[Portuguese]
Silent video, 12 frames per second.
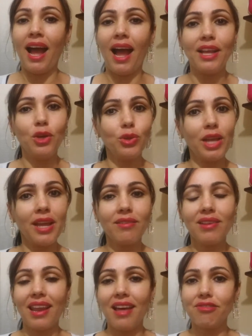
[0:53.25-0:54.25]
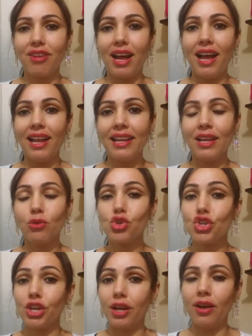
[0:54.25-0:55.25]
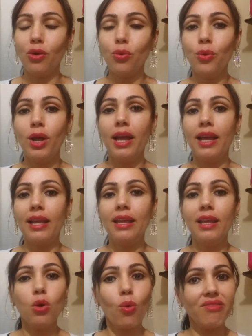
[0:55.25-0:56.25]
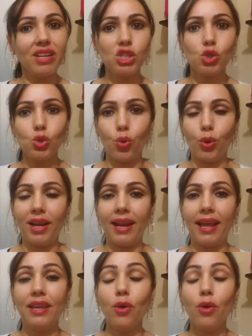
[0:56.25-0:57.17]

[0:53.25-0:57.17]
Aí eu tenho que lavar, né, no chão e com a vassoura, né?